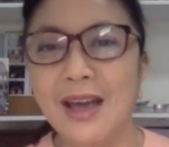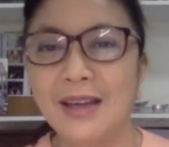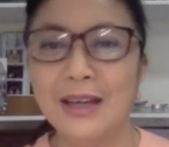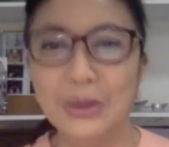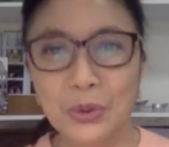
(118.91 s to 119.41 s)

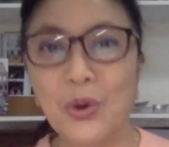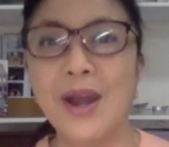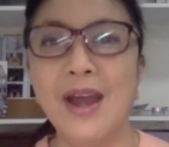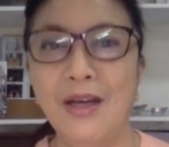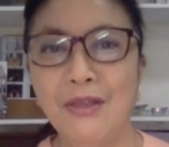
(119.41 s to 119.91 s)
I can do
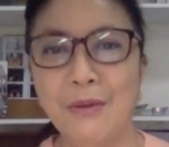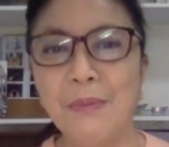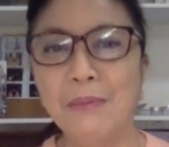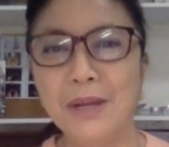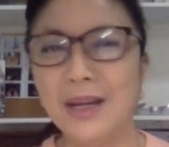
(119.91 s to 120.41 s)
another
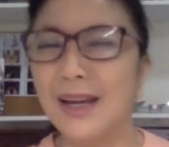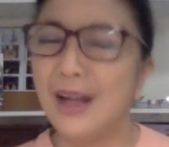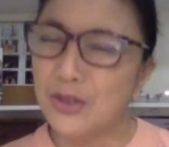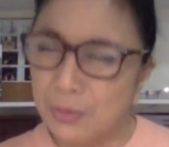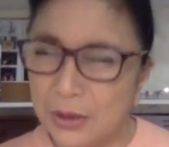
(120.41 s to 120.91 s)
public
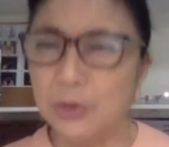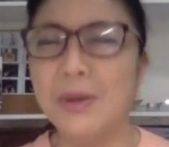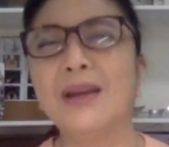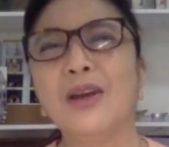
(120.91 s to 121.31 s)
announcement to make